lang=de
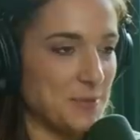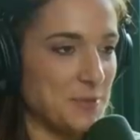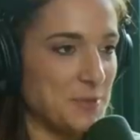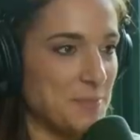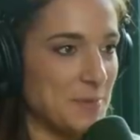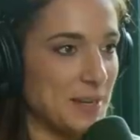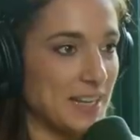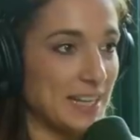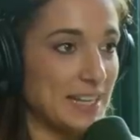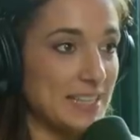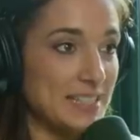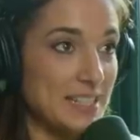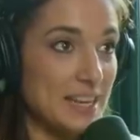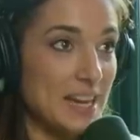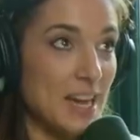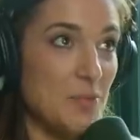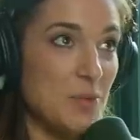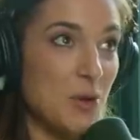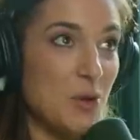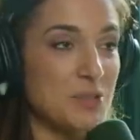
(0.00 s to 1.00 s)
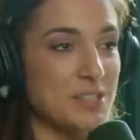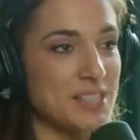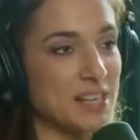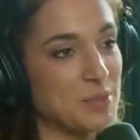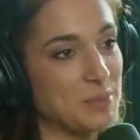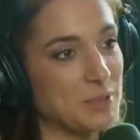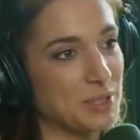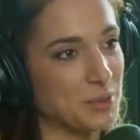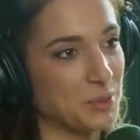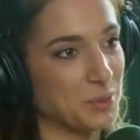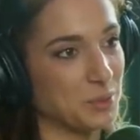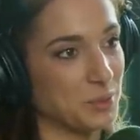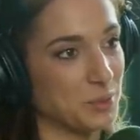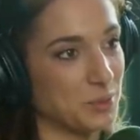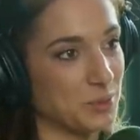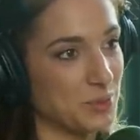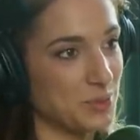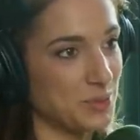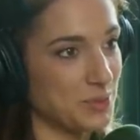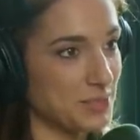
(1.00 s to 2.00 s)
immer noch Magenta, aber auch
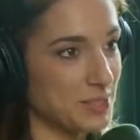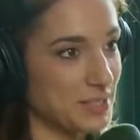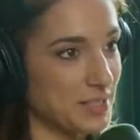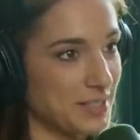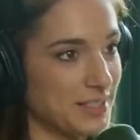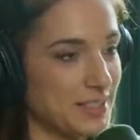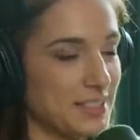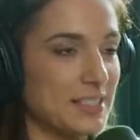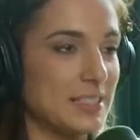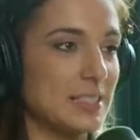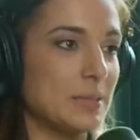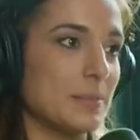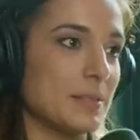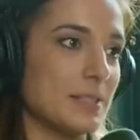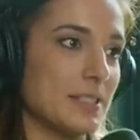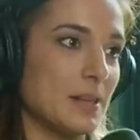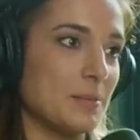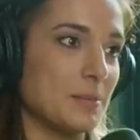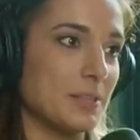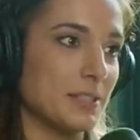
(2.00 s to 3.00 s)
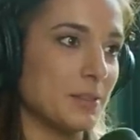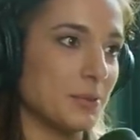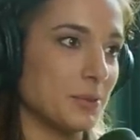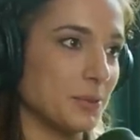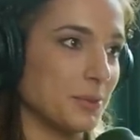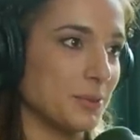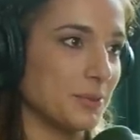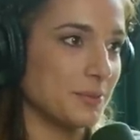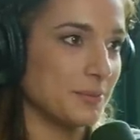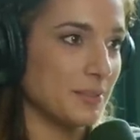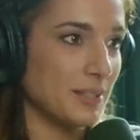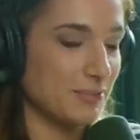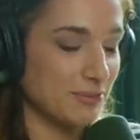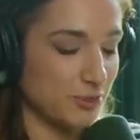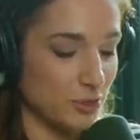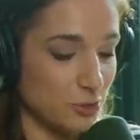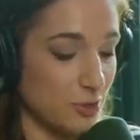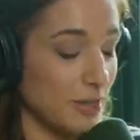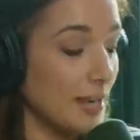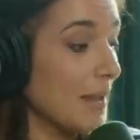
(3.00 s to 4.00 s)
Salbeigrün zurzeit. Ich liebe so. Salbeigrün. Ja.
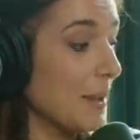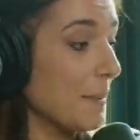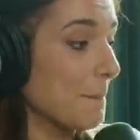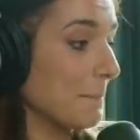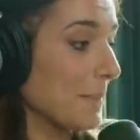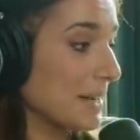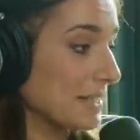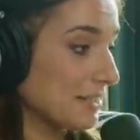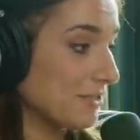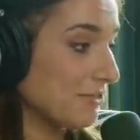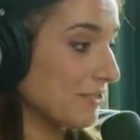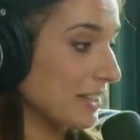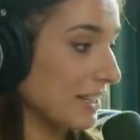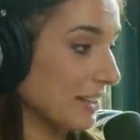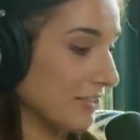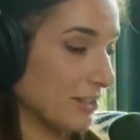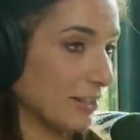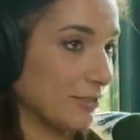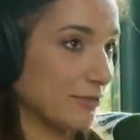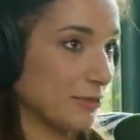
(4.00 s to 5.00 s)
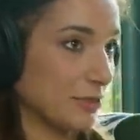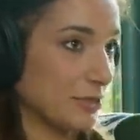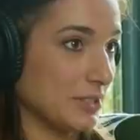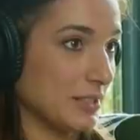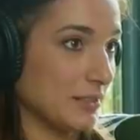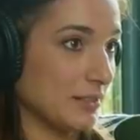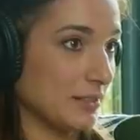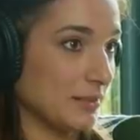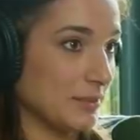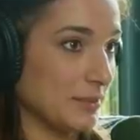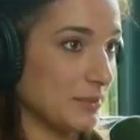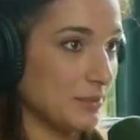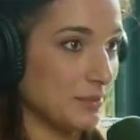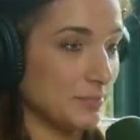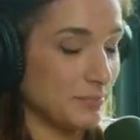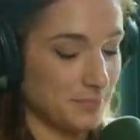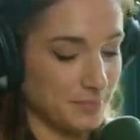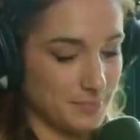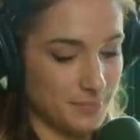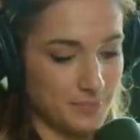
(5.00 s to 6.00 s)
Einfach schön. Mach die Finger weg von dem. Bitte
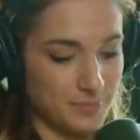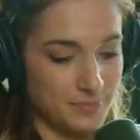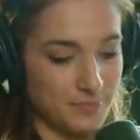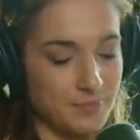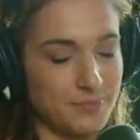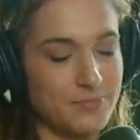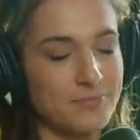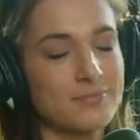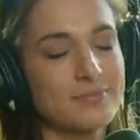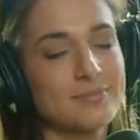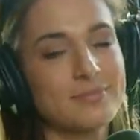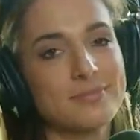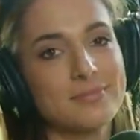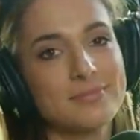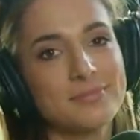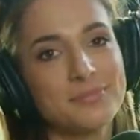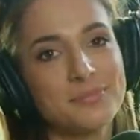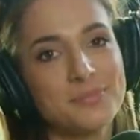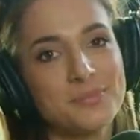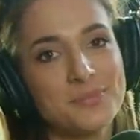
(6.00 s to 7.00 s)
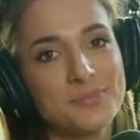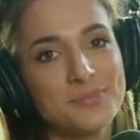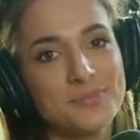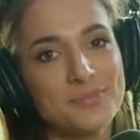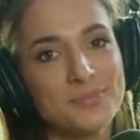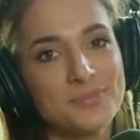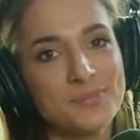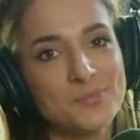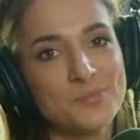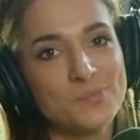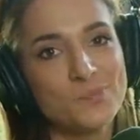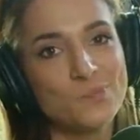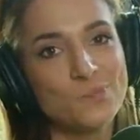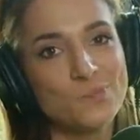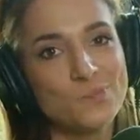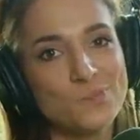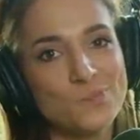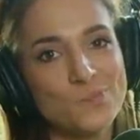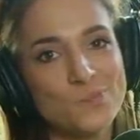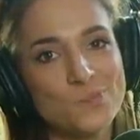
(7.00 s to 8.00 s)
helfen Sie mir, ich bin in Gefahr. Bitte helfen